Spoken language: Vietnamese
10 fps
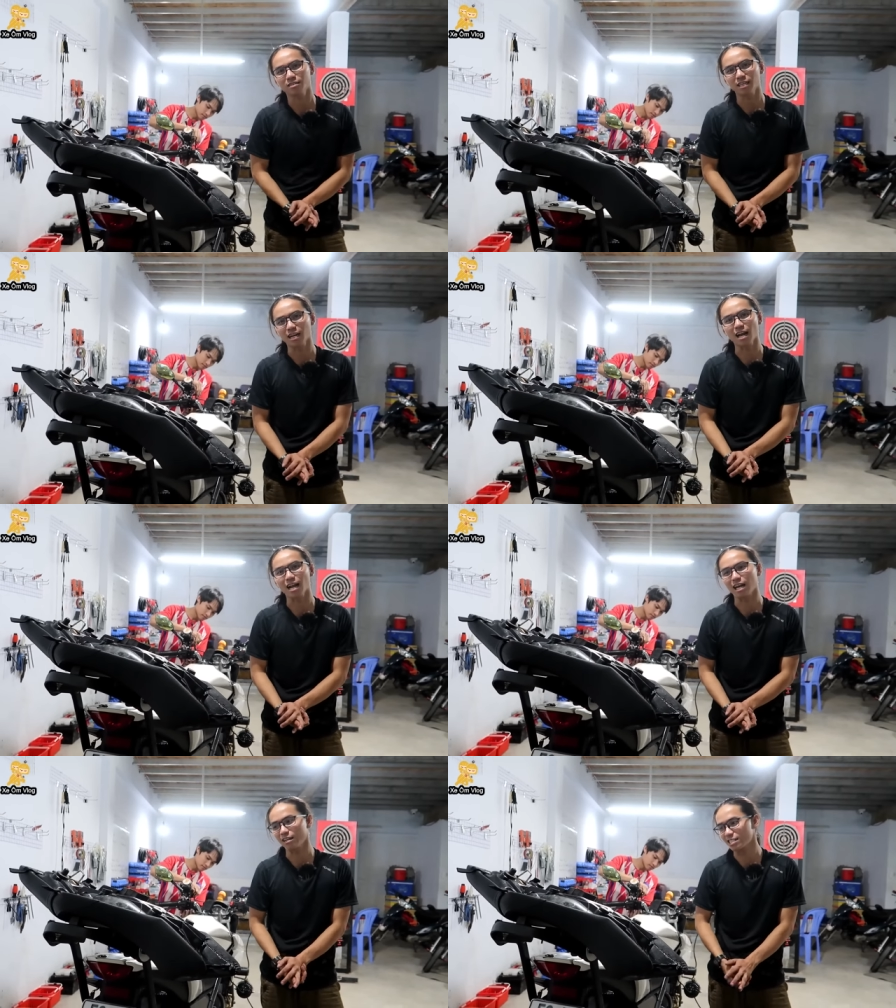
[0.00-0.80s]
thành ra
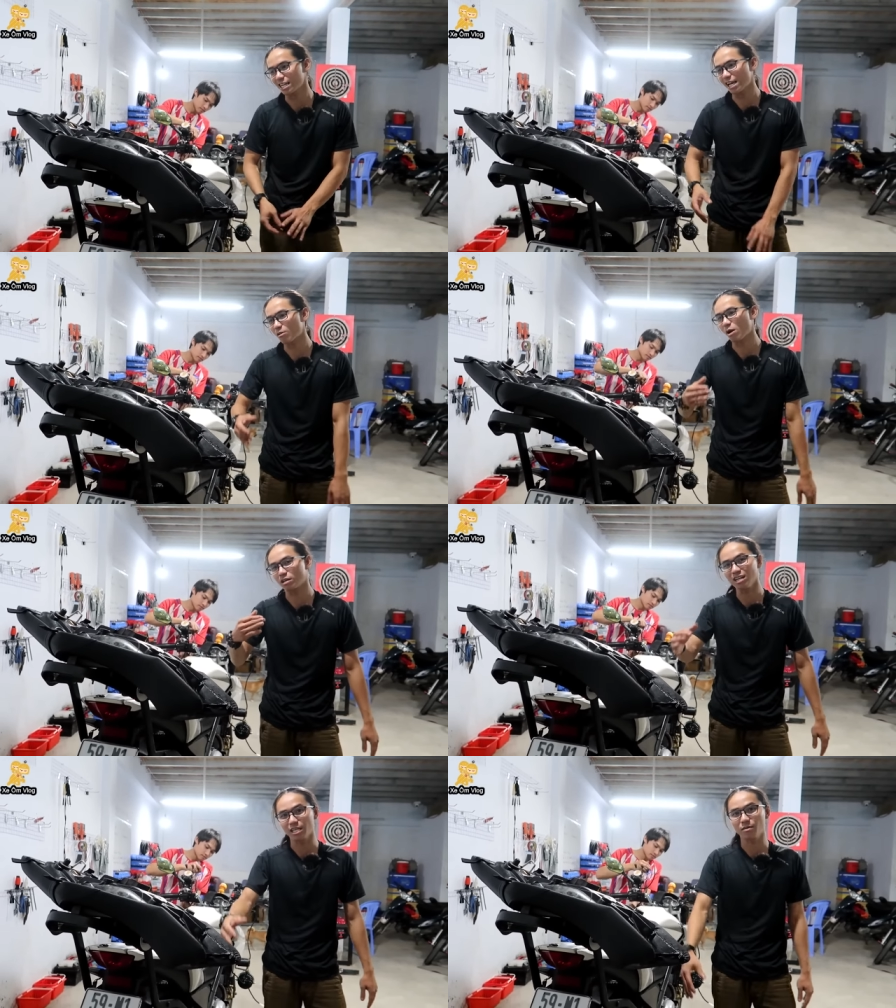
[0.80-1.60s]
là nó sẽ gây
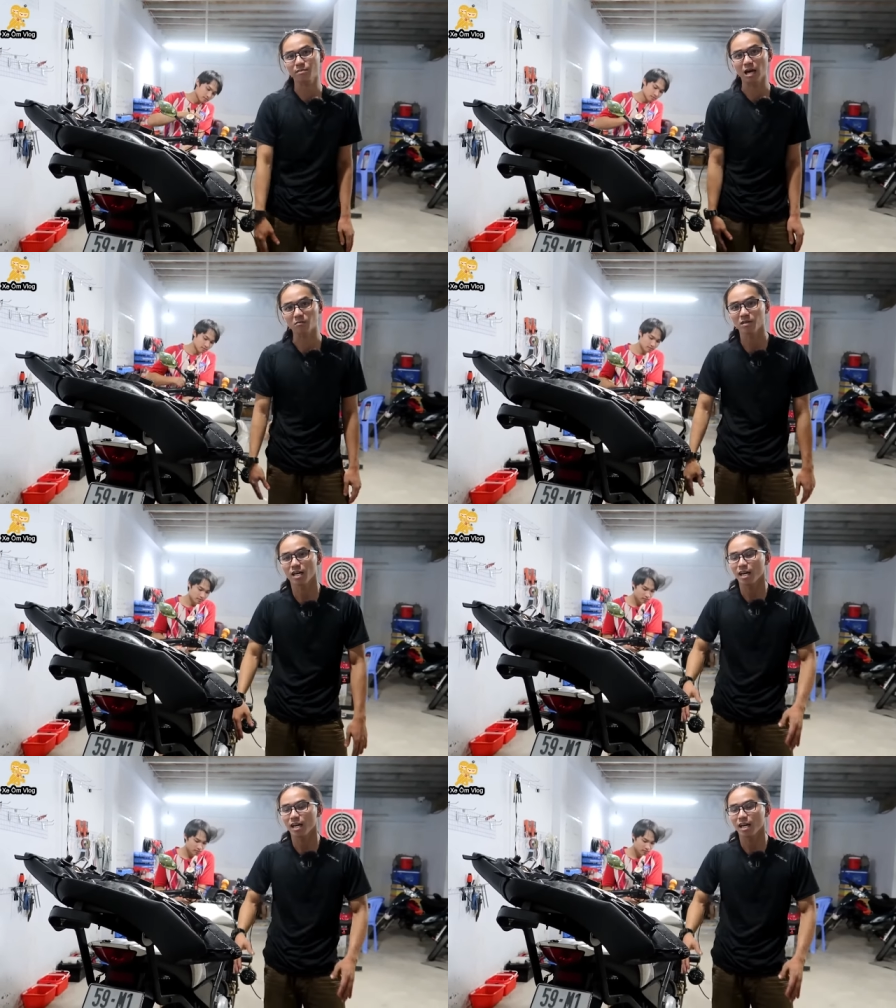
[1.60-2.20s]
hoài rất là nghiêm trọng